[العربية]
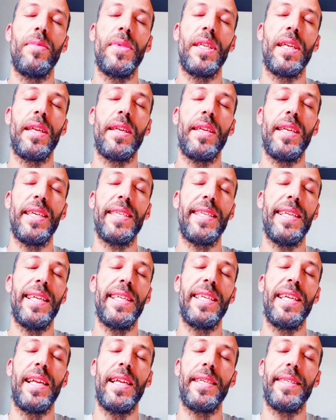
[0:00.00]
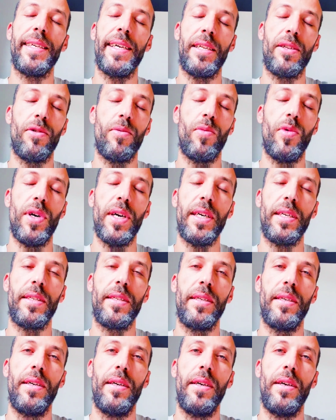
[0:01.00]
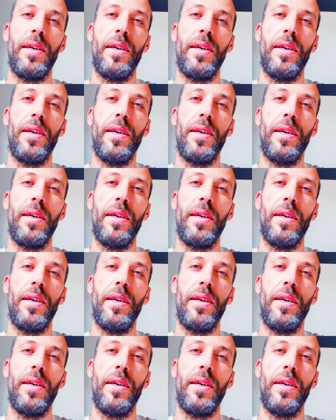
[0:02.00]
من الناس الذين ليس عندهم وقت